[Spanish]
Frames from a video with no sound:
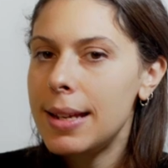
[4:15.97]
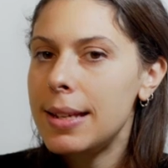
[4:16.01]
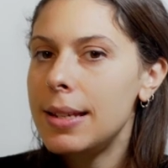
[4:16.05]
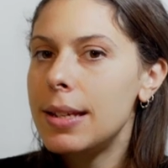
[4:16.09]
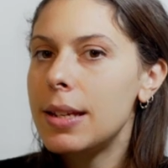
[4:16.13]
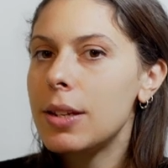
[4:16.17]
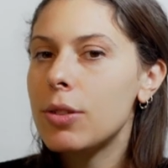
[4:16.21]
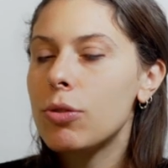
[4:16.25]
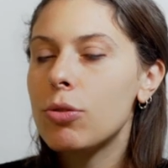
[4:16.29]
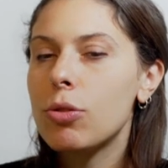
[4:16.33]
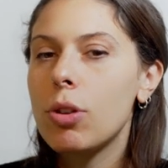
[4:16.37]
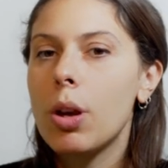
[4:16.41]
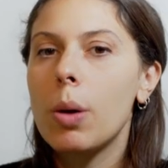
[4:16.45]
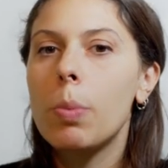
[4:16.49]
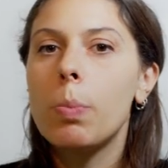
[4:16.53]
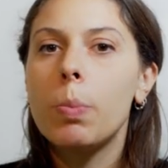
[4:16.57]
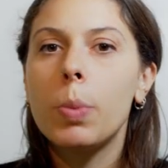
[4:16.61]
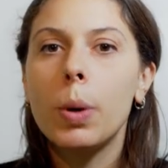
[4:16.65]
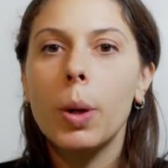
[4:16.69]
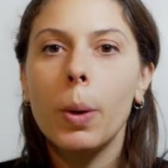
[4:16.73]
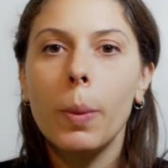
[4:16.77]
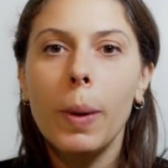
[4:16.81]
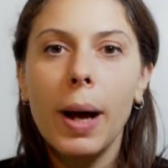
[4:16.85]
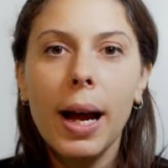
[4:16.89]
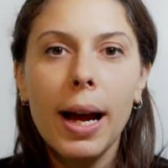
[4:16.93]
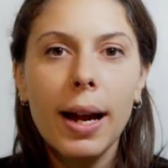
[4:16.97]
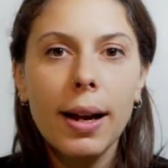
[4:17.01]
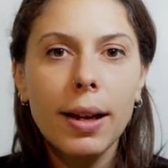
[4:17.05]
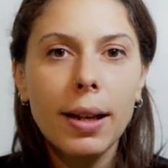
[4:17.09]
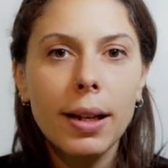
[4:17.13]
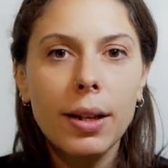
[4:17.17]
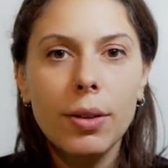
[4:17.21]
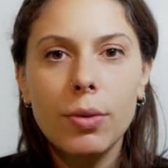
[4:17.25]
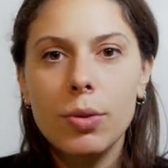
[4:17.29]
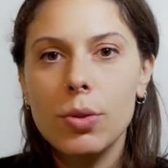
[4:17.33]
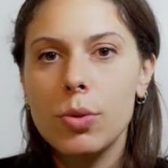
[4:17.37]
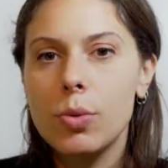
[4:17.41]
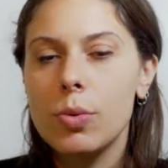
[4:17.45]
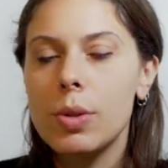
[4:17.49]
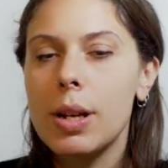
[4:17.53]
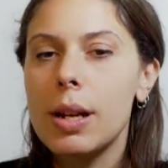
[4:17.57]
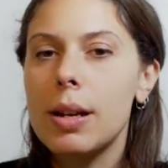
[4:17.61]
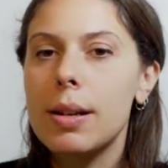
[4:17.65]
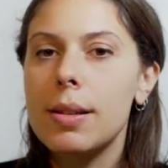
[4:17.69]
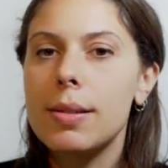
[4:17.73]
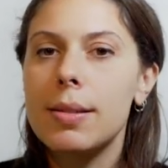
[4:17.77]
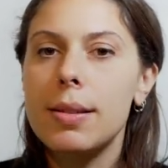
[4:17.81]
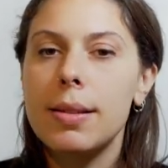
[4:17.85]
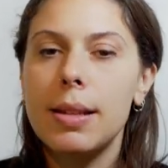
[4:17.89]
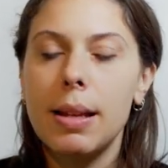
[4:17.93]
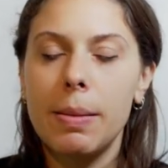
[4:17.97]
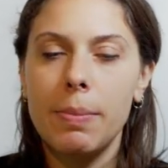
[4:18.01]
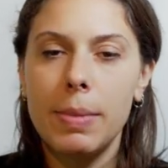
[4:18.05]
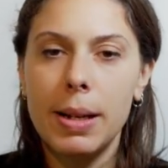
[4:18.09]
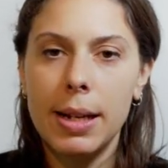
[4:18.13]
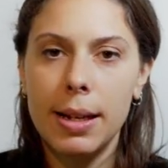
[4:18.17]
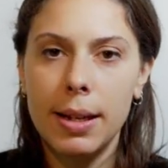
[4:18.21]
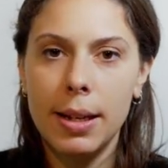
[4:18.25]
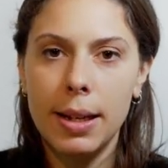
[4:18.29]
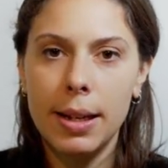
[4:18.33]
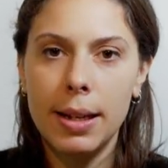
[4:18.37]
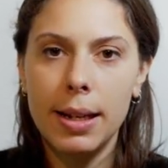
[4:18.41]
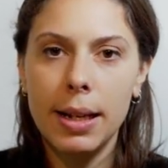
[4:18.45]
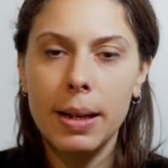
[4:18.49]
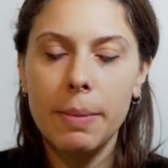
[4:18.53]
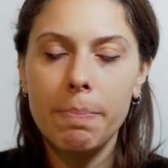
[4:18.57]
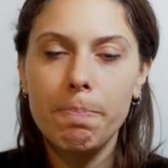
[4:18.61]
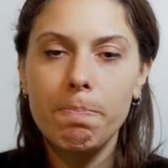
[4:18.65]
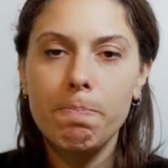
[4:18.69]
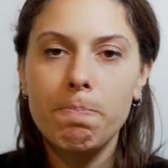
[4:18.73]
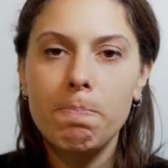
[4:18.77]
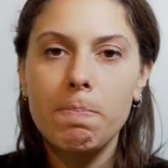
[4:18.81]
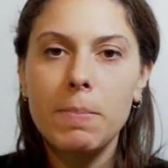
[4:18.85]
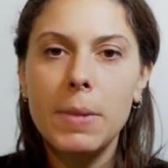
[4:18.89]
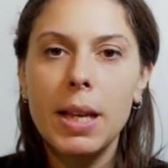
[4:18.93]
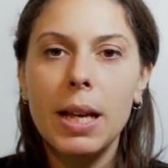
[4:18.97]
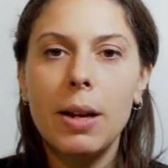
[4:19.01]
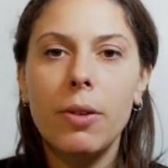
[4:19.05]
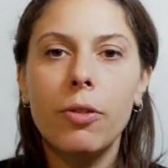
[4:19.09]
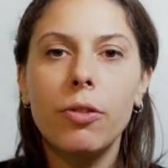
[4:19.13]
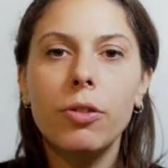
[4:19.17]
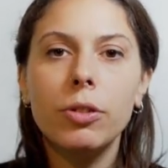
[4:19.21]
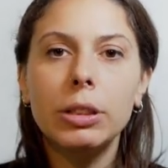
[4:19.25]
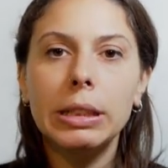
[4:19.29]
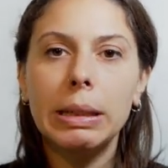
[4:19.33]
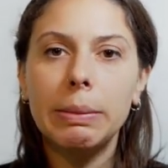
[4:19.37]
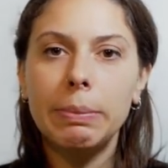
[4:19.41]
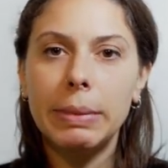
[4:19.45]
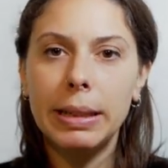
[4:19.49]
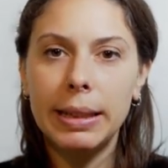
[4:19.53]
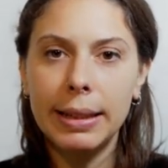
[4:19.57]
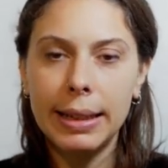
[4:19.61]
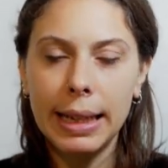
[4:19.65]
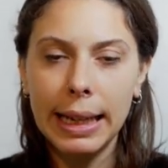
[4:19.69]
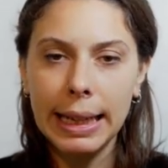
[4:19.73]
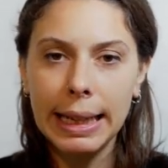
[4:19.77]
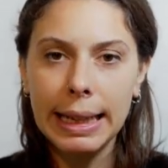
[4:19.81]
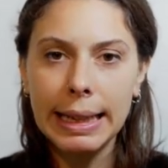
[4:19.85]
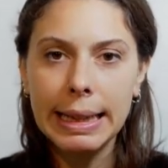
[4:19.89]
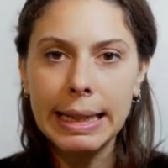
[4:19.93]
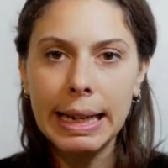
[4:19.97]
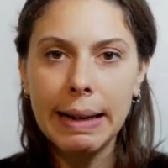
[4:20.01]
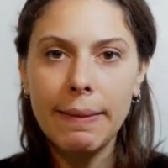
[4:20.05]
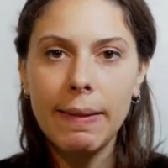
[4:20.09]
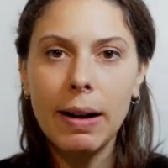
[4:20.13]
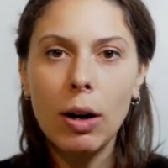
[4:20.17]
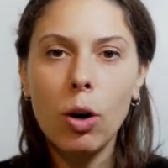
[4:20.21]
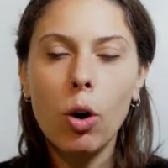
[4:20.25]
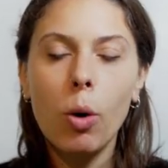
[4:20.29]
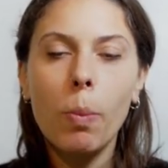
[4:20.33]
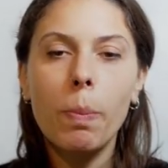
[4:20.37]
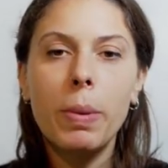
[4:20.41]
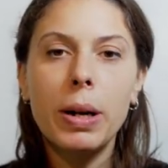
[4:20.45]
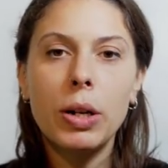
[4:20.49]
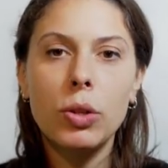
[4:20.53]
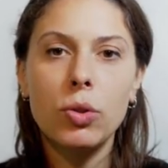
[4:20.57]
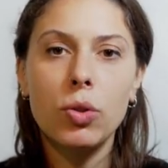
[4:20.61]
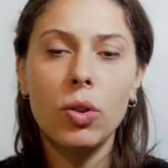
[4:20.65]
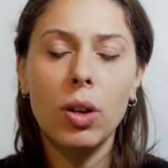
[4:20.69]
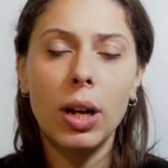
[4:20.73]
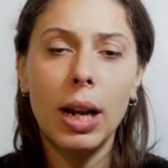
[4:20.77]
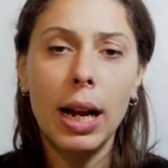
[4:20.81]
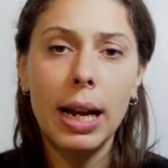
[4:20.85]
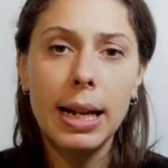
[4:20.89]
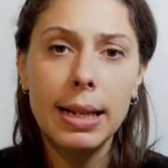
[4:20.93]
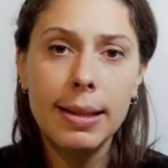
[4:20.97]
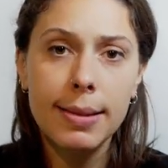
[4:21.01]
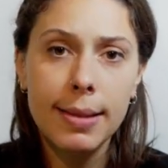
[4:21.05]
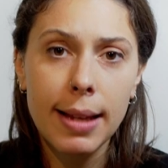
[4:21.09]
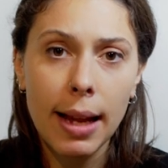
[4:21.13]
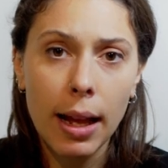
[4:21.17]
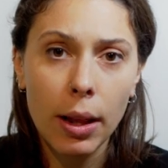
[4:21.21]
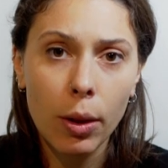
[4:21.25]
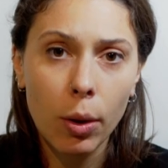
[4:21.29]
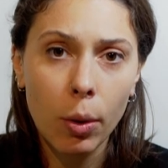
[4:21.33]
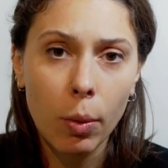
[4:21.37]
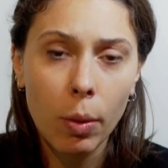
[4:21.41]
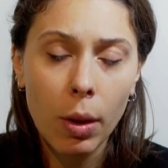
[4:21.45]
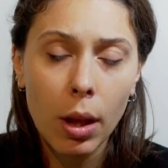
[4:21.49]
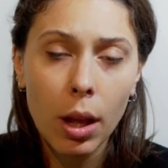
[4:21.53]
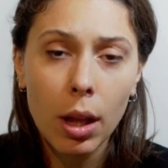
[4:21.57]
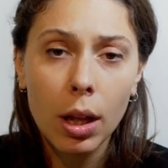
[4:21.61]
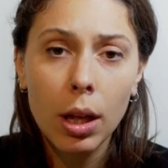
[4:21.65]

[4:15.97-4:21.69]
Y esto es probar y no es una receta mágica. Es fundamental el trabajo personalizado.